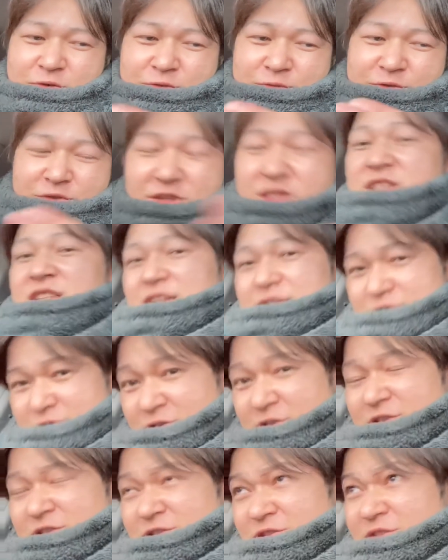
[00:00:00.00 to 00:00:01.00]
抜きなんです
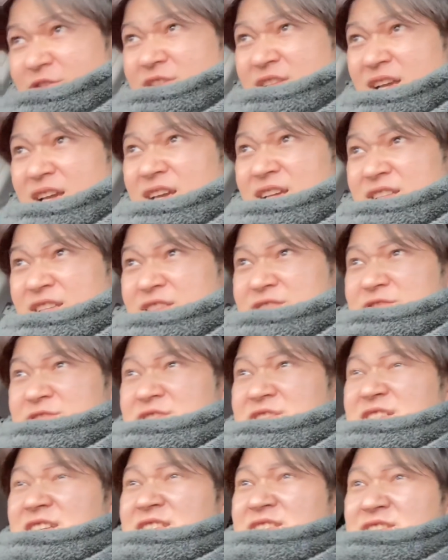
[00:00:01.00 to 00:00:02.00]
よ。その再配達の
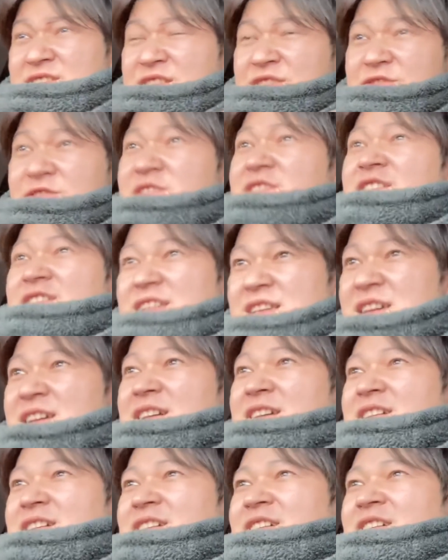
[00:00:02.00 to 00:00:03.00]
時間しては抜き
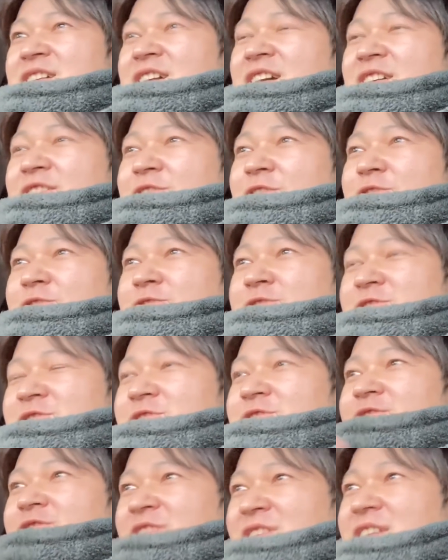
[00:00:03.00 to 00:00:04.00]
で、普
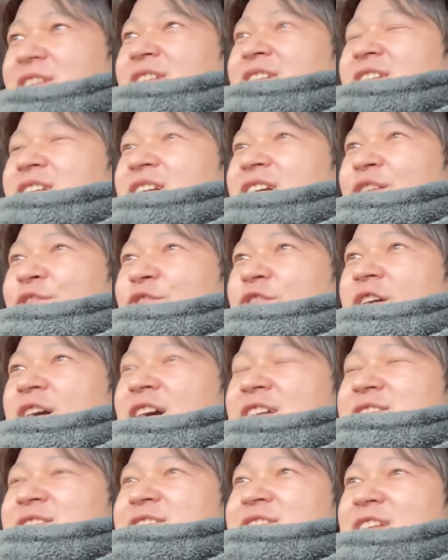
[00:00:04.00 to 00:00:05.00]
通に、明
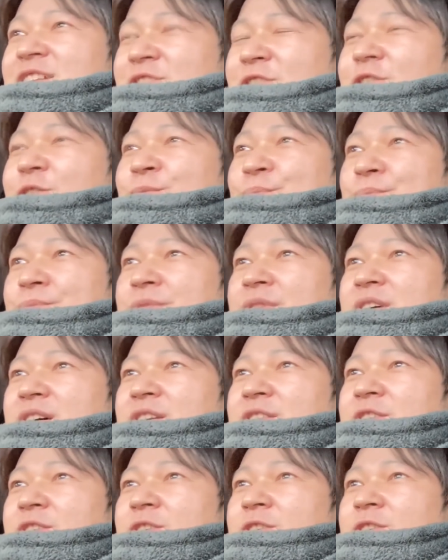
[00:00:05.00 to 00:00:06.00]
日の、
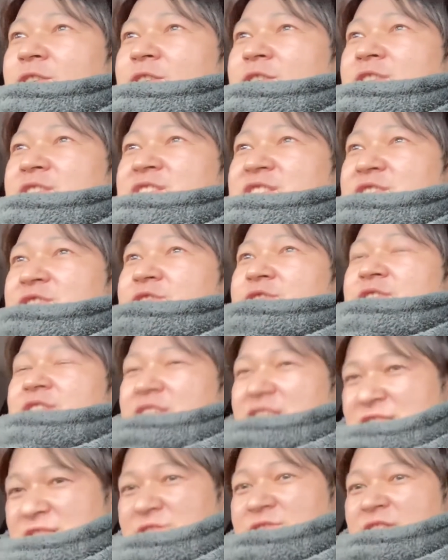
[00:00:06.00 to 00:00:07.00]

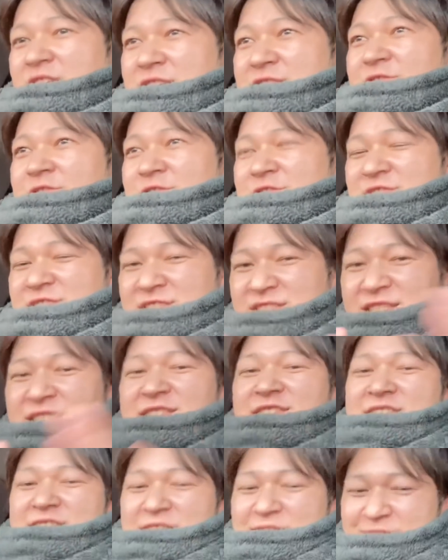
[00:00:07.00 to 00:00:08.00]
1921とか、その新
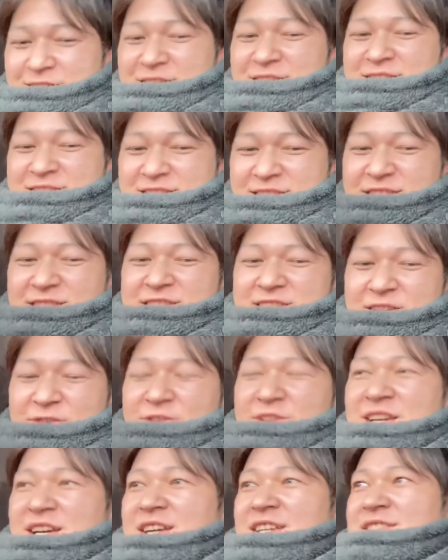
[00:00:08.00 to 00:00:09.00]
規でお
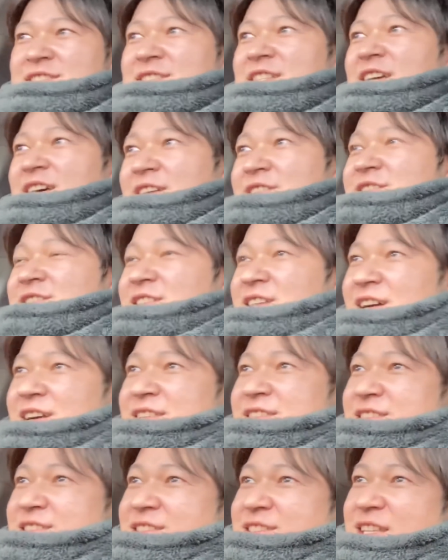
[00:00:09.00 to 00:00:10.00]
願いした時
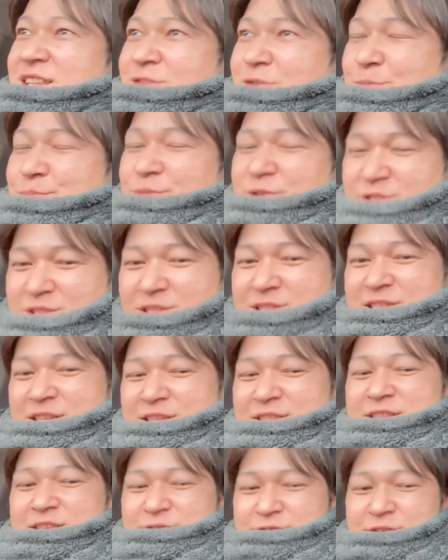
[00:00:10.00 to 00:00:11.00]
間指定をブッチさ
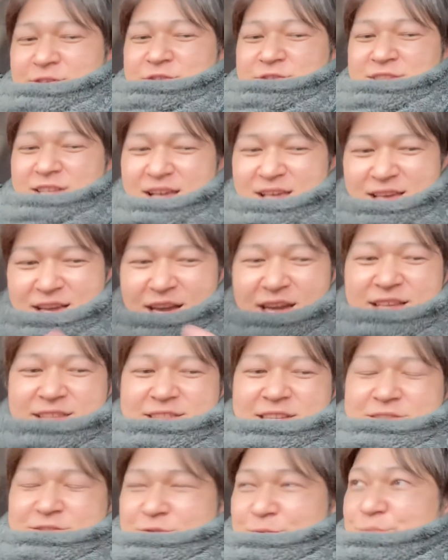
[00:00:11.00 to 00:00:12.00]
れてるんです。再配
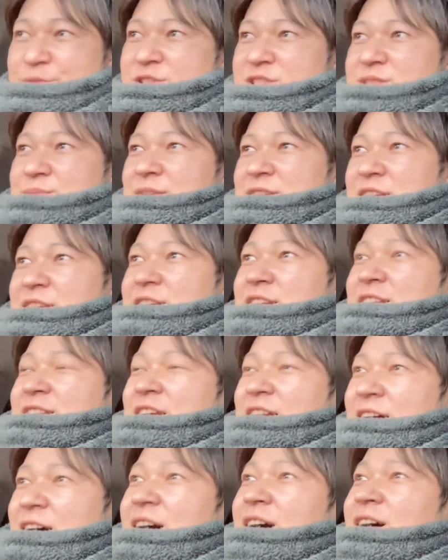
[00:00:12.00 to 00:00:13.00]
達のブッチまで入れ
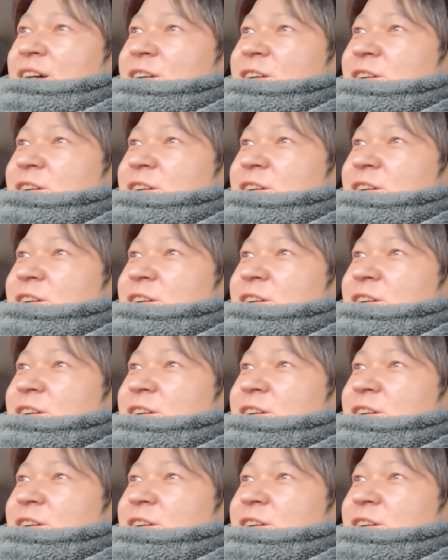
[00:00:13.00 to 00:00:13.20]
たら、